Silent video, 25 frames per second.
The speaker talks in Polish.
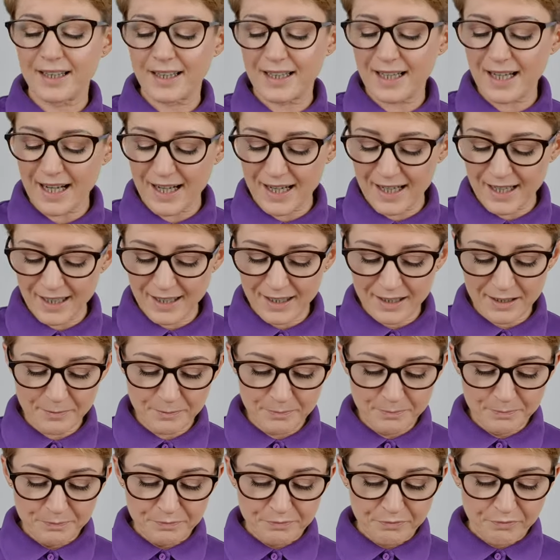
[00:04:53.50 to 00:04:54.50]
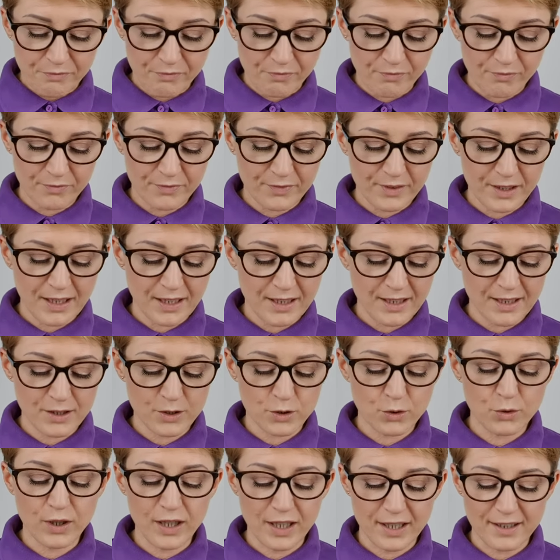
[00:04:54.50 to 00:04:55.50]
Hair. Mm,
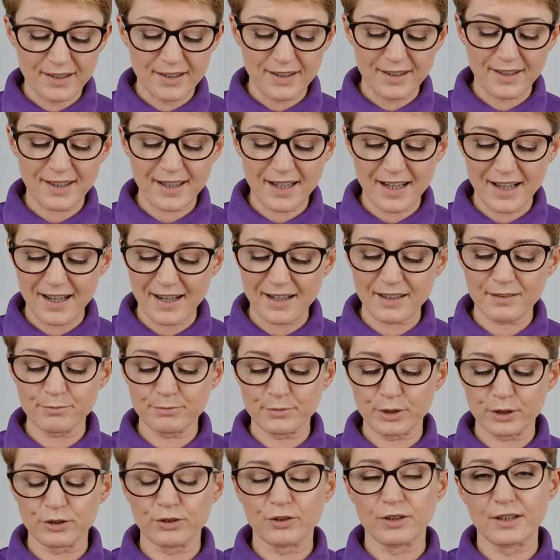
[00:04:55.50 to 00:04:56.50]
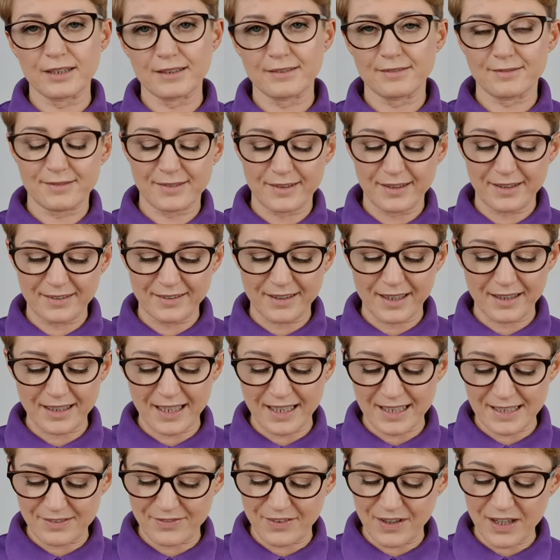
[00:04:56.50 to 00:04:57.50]
Together Hair, bo to jest inna
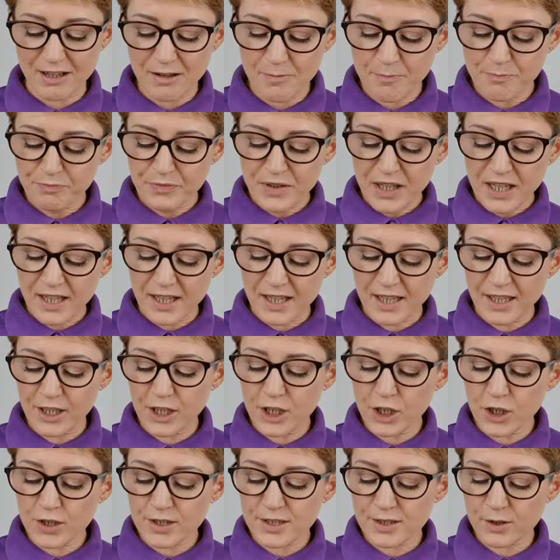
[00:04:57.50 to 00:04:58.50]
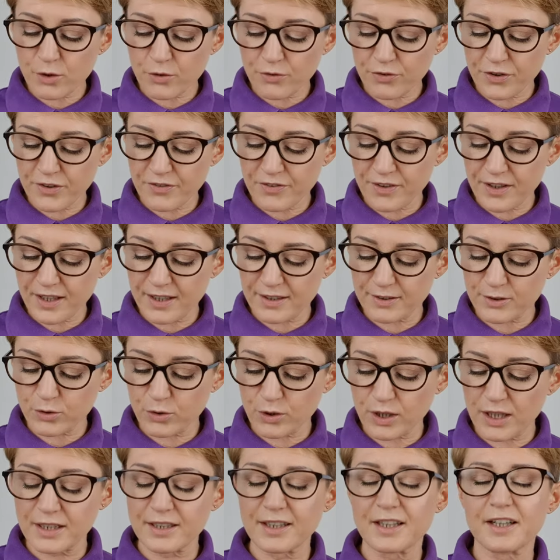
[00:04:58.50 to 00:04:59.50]
nazwa, i Sofiver
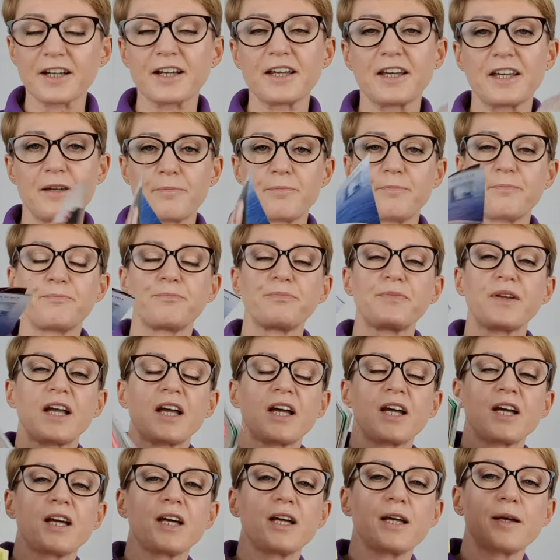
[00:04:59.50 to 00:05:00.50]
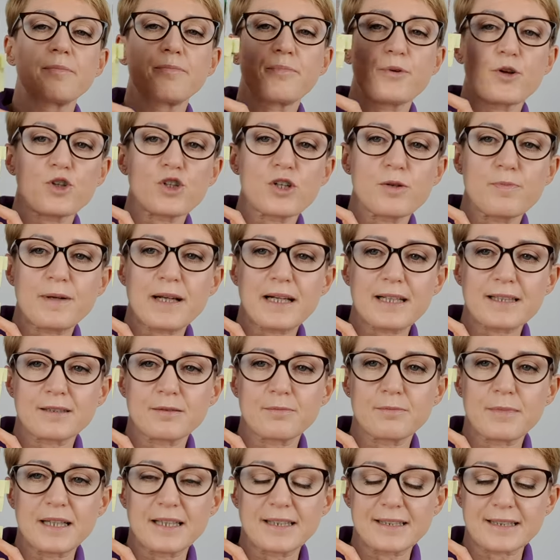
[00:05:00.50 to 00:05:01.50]
Together Him. E, proszę bardzo,
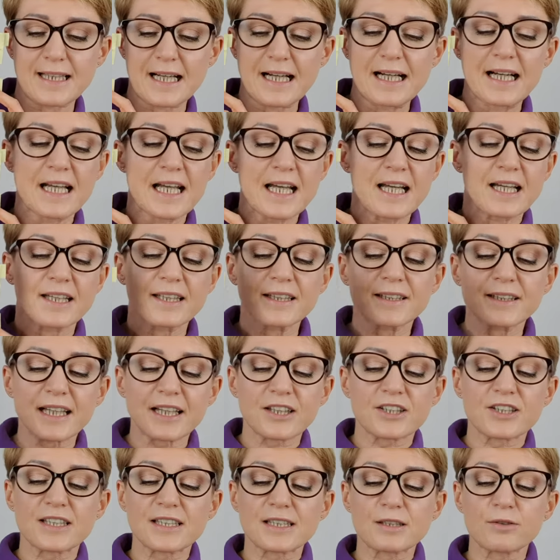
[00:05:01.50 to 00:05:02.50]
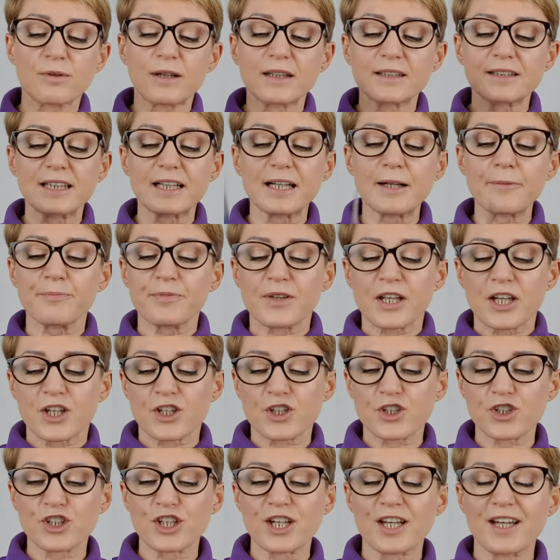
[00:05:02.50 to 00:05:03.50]
męska. I tak się składa,
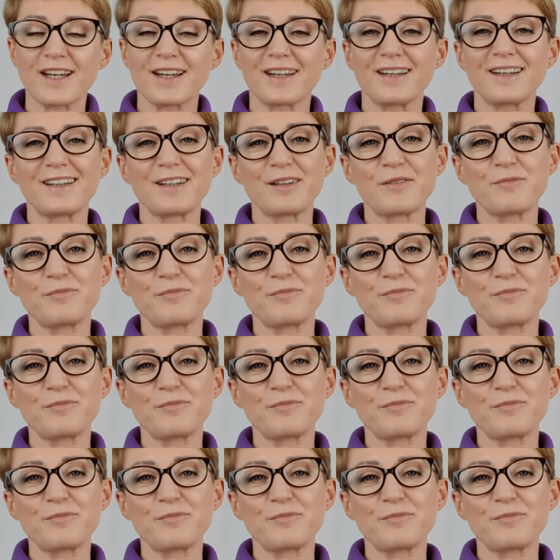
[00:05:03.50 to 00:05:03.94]
że e,